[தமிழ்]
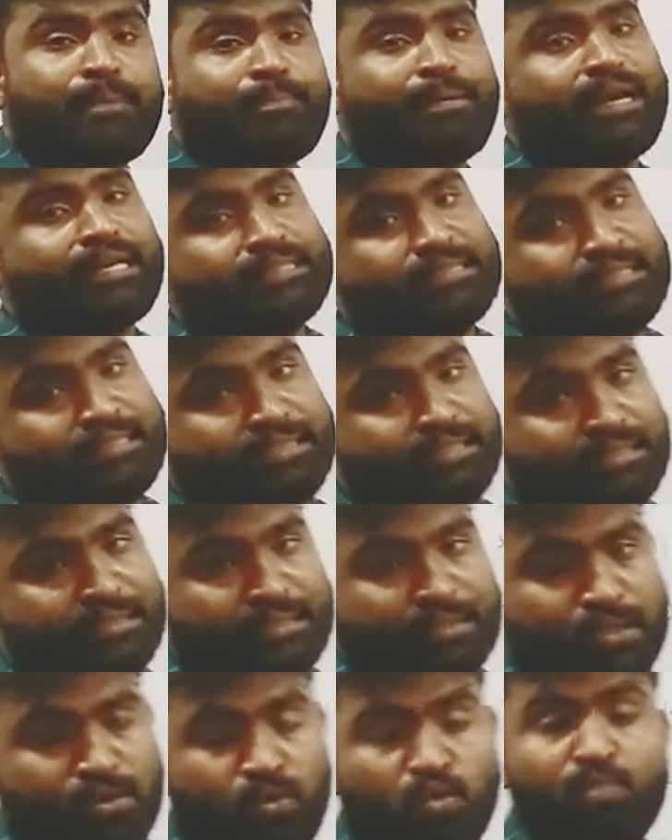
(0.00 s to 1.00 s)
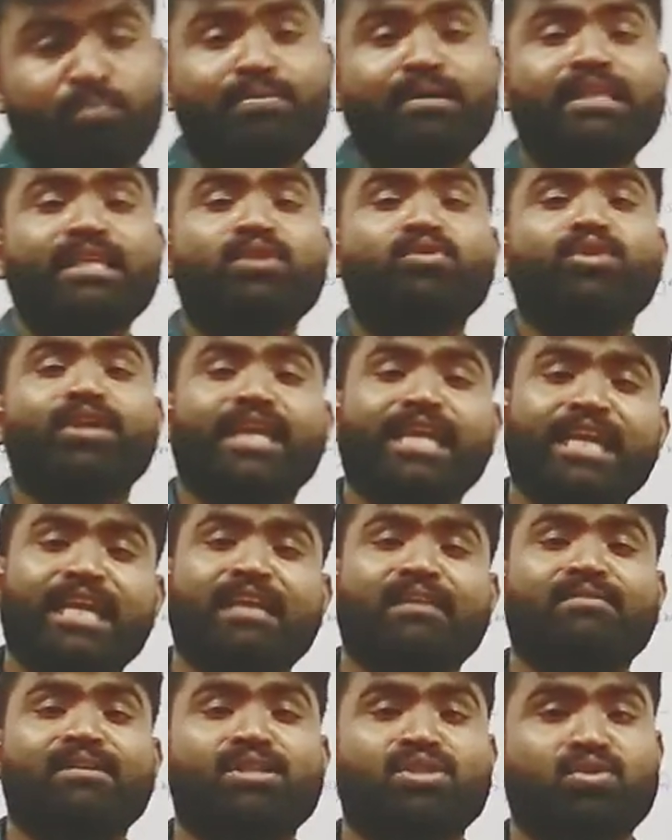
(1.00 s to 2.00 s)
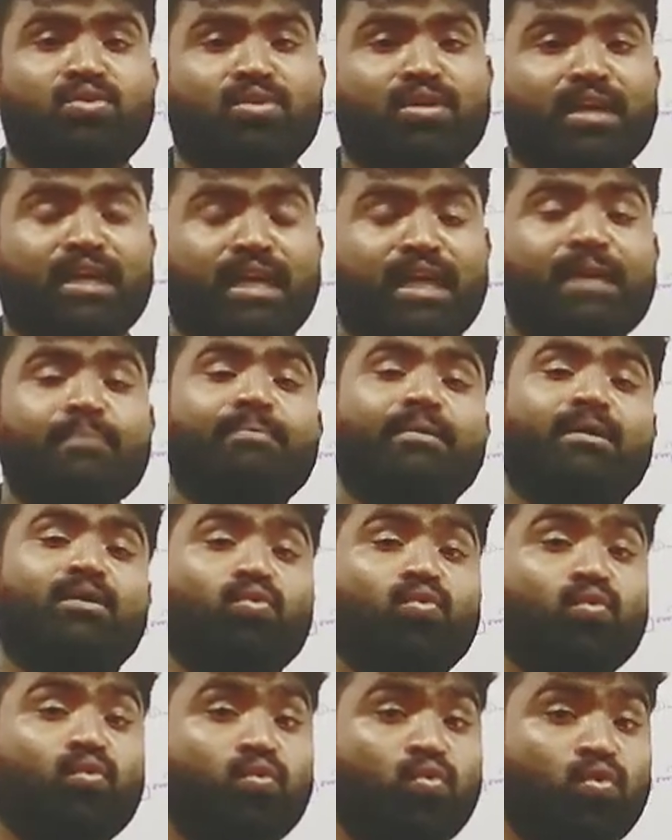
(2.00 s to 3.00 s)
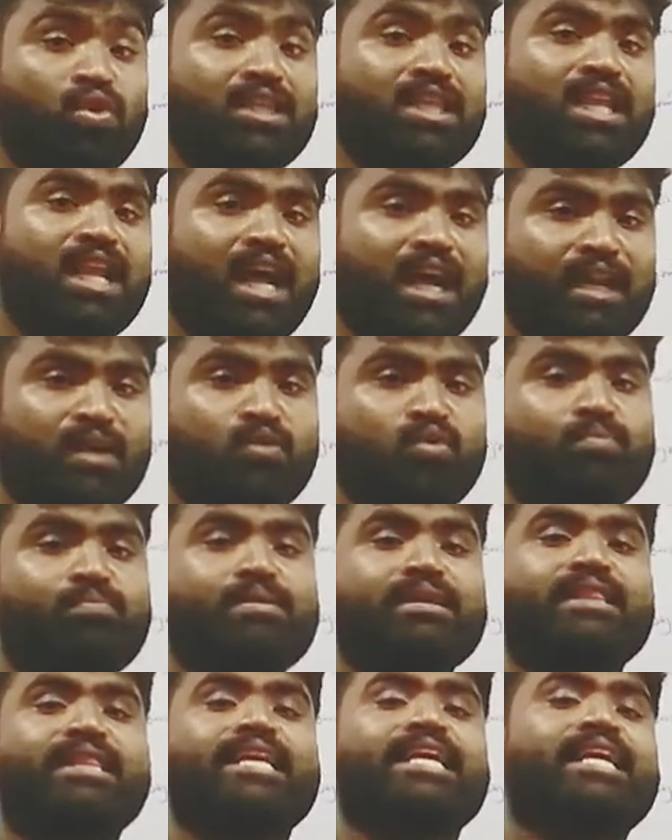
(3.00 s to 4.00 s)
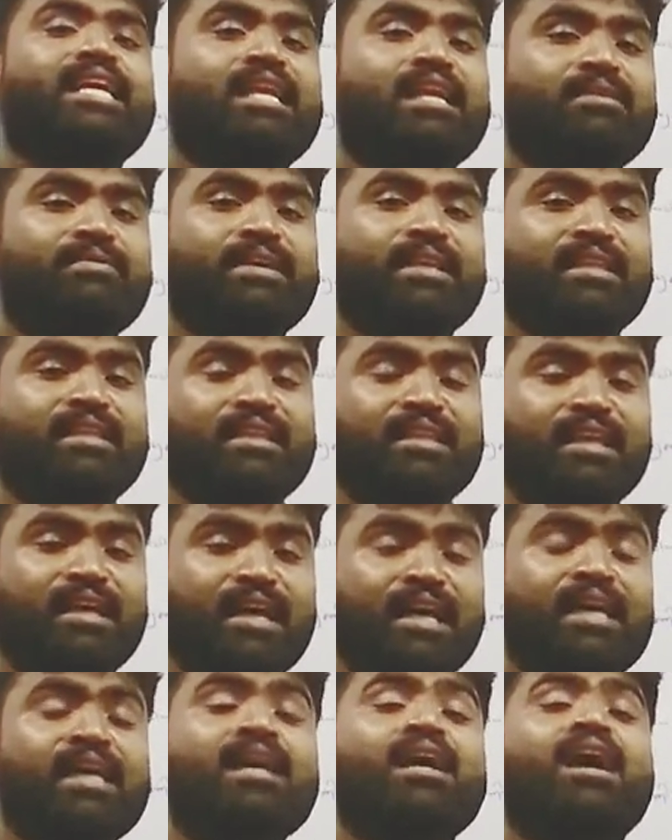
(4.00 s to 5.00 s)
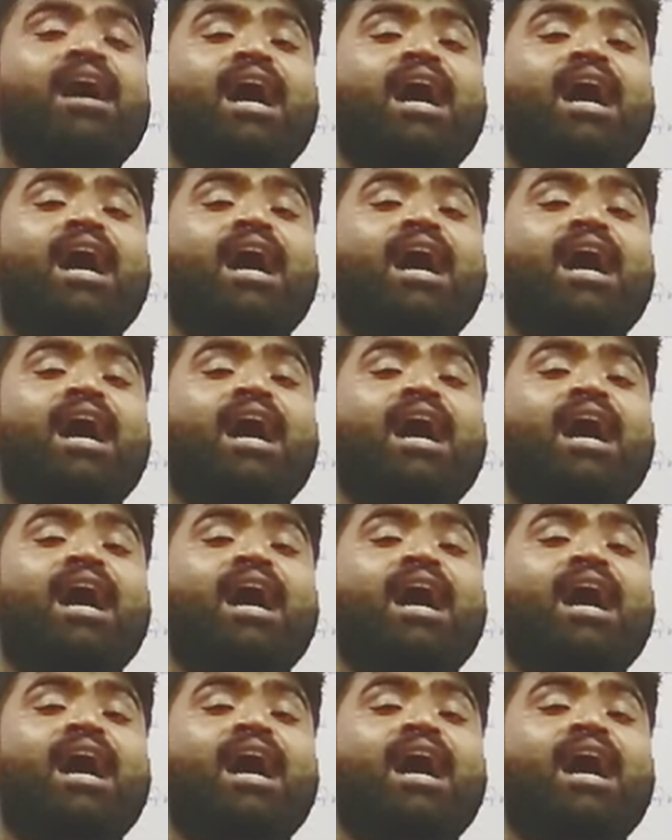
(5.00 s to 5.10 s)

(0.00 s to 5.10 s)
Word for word: கெப்பாசிட்டி உற்பத்தியினுடைய இயலவு என்று சொன்னால் இப்போ கூடுதலான உற்பத்தி இயலவு இருந்தால்